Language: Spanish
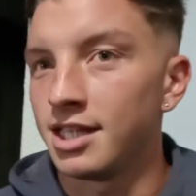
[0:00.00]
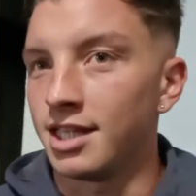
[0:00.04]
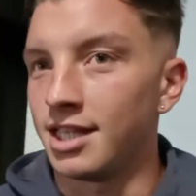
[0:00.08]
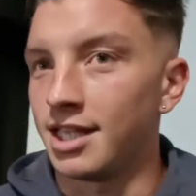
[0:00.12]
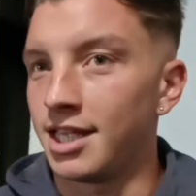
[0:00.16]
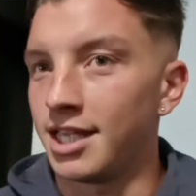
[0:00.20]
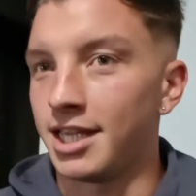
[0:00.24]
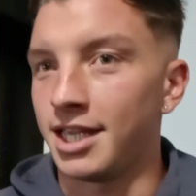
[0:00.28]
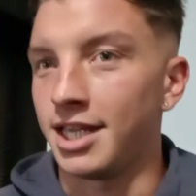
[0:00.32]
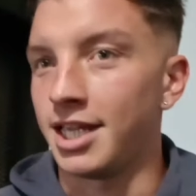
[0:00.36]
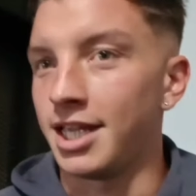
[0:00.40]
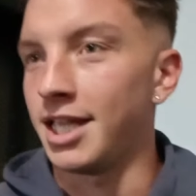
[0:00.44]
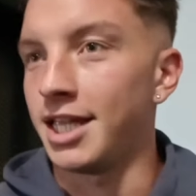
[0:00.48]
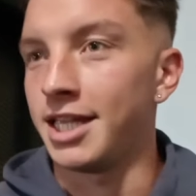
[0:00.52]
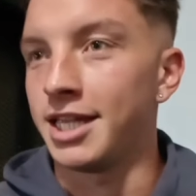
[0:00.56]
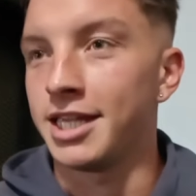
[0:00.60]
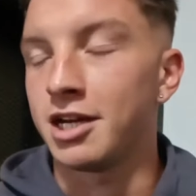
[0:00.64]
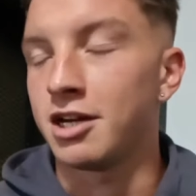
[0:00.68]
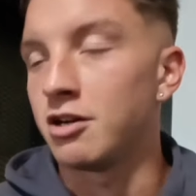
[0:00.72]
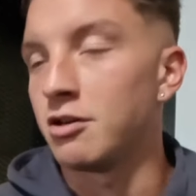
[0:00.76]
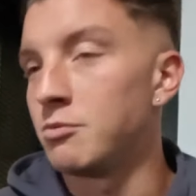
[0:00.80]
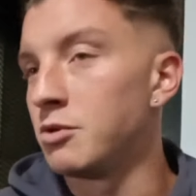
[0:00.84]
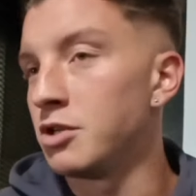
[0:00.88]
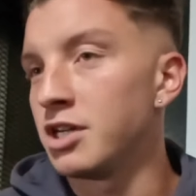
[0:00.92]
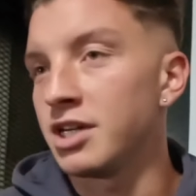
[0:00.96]
Eh, y
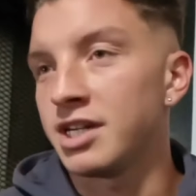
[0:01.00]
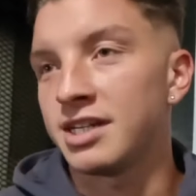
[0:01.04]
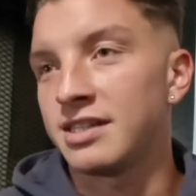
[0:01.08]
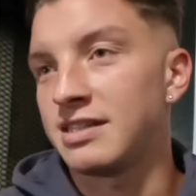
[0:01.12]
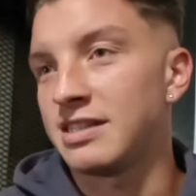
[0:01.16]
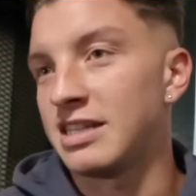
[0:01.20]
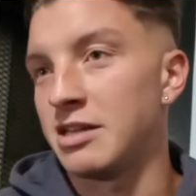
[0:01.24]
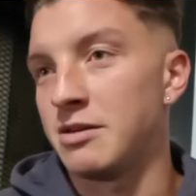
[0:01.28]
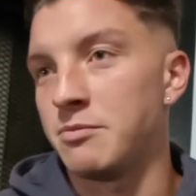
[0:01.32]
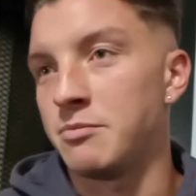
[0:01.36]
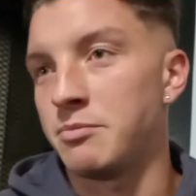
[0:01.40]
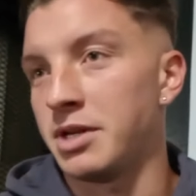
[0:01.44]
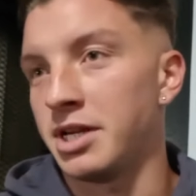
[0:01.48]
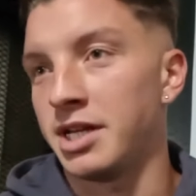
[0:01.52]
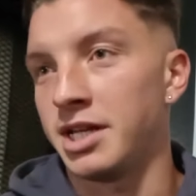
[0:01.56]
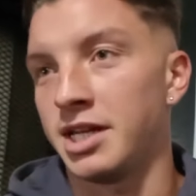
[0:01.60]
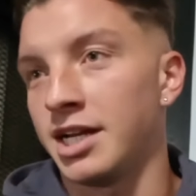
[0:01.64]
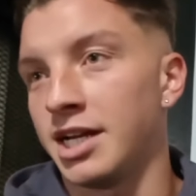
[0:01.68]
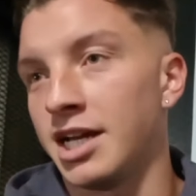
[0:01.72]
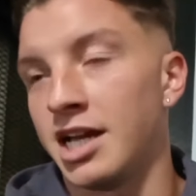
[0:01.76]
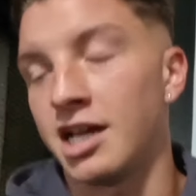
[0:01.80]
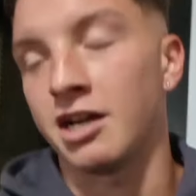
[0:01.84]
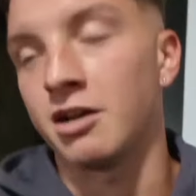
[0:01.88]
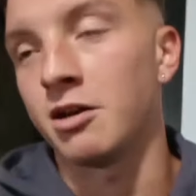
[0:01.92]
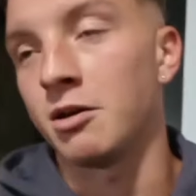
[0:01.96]
como dije siempre,
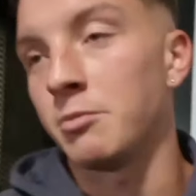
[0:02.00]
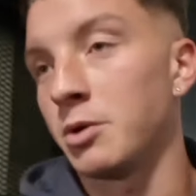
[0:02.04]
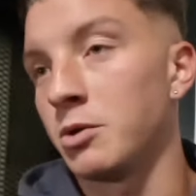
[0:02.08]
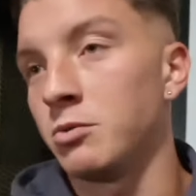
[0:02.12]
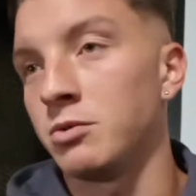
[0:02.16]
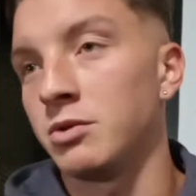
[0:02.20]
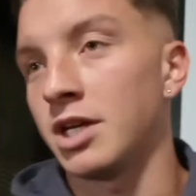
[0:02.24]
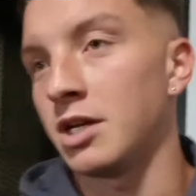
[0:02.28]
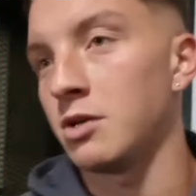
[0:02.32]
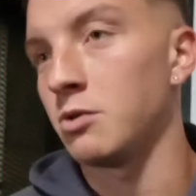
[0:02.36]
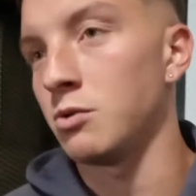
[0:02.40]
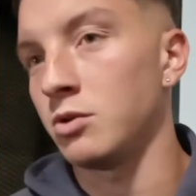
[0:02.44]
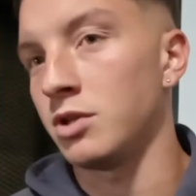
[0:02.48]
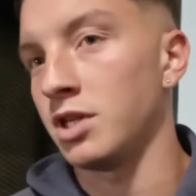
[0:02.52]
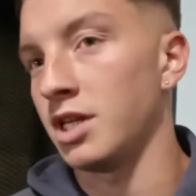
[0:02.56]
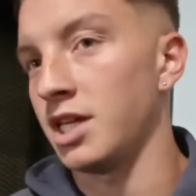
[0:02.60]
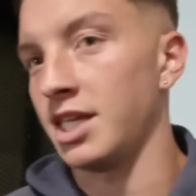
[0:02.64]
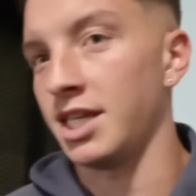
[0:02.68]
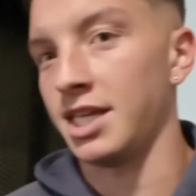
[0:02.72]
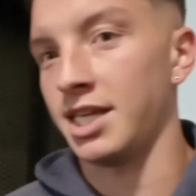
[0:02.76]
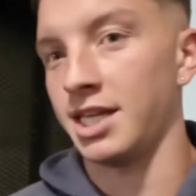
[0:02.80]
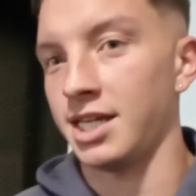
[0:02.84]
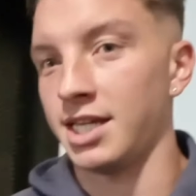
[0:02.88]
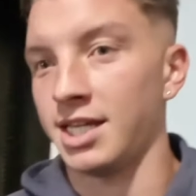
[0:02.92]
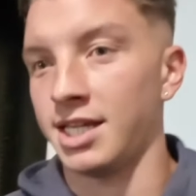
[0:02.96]
cada vez que me preguntaron
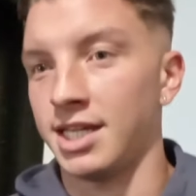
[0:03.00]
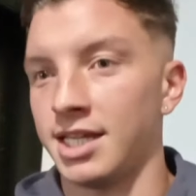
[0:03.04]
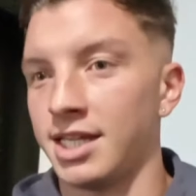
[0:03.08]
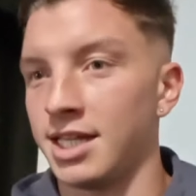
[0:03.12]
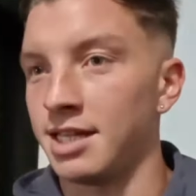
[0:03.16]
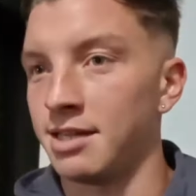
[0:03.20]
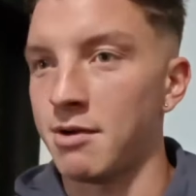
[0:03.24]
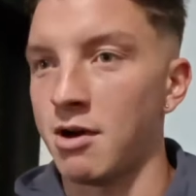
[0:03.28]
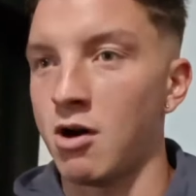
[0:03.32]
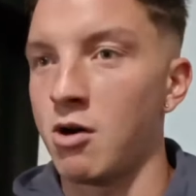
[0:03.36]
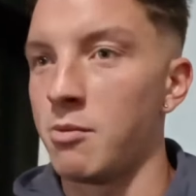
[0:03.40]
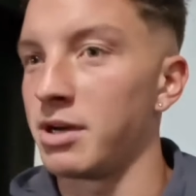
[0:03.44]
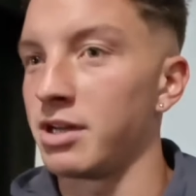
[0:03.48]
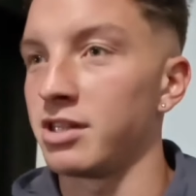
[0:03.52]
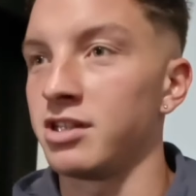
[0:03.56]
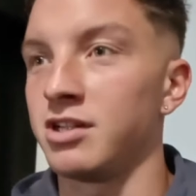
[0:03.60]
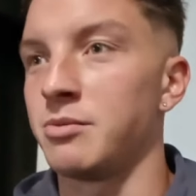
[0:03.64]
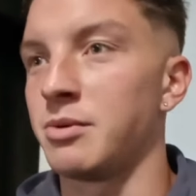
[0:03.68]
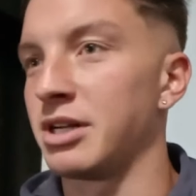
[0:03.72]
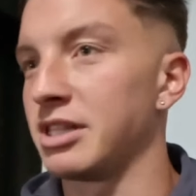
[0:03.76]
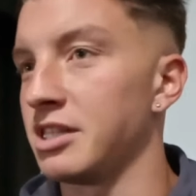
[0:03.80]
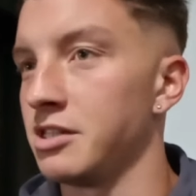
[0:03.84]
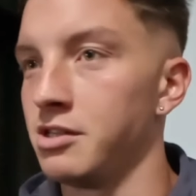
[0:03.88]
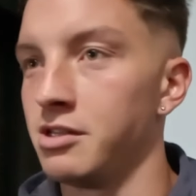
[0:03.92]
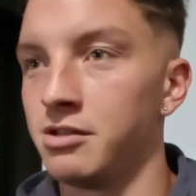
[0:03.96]
ustedes, eh, vamos partido a
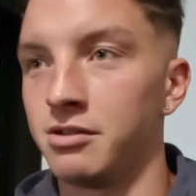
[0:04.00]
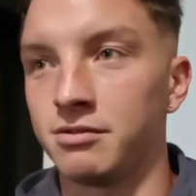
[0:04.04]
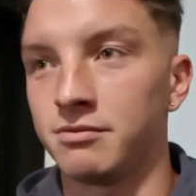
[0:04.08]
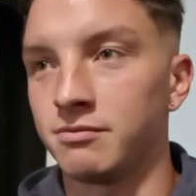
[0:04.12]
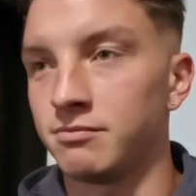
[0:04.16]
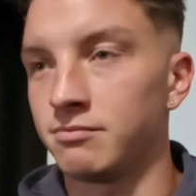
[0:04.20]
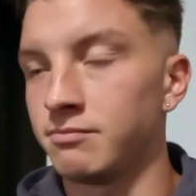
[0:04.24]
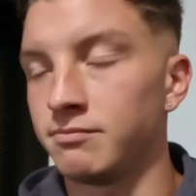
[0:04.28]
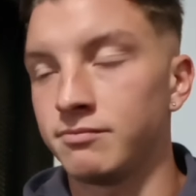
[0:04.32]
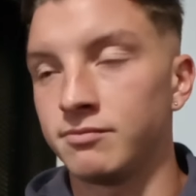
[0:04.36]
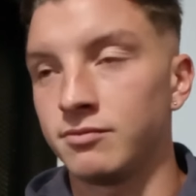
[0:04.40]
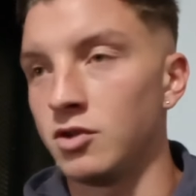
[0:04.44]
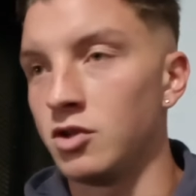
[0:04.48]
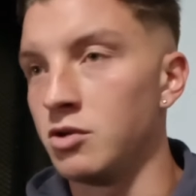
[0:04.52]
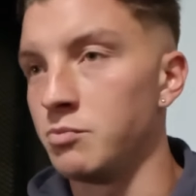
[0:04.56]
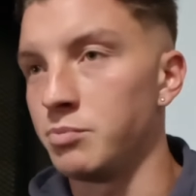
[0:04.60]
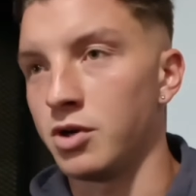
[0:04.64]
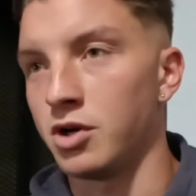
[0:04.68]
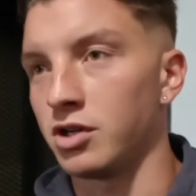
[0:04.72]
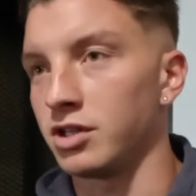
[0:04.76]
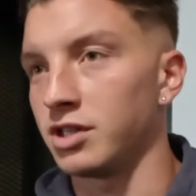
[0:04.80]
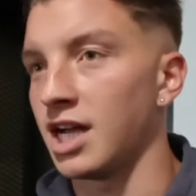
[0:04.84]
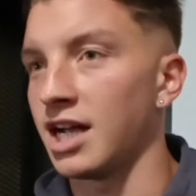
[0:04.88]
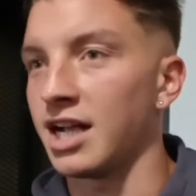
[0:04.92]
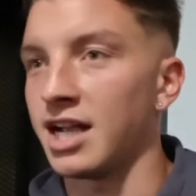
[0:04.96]
partido. No
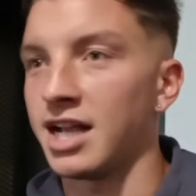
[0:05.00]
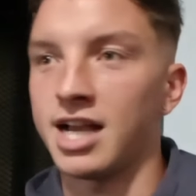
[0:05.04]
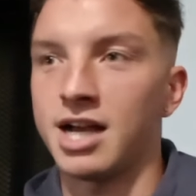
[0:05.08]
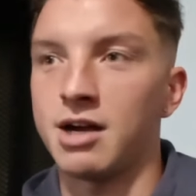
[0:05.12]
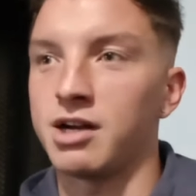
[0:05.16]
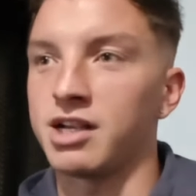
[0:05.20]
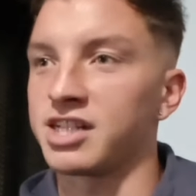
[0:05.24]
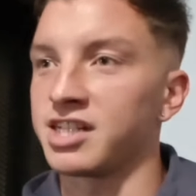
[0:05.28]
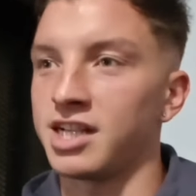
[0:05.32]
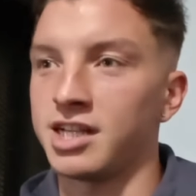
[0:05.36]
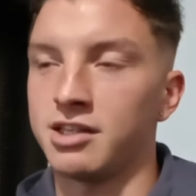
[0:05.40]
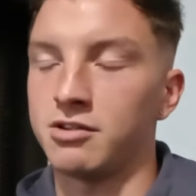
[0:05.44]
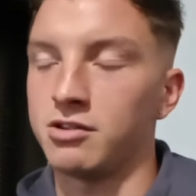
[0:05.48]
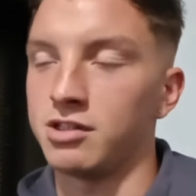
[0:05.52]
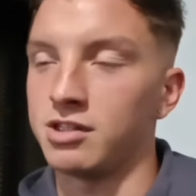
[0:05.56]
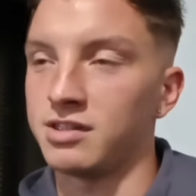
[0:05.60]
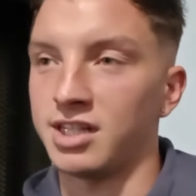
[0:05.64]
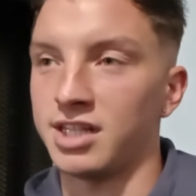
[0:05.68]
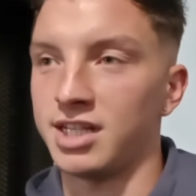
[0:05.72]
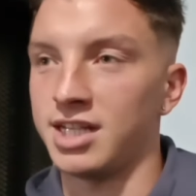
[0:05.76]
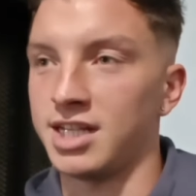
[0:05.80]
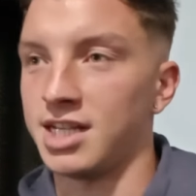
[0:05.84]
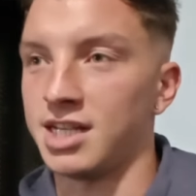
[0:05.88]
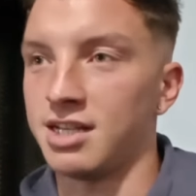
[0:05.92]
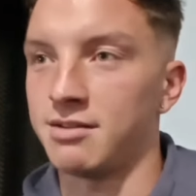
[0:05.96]
importa, acá, allá, donde
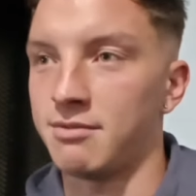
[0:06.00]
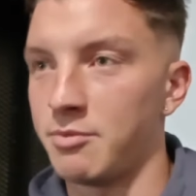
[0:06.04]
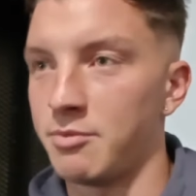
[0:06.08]
sea, vamos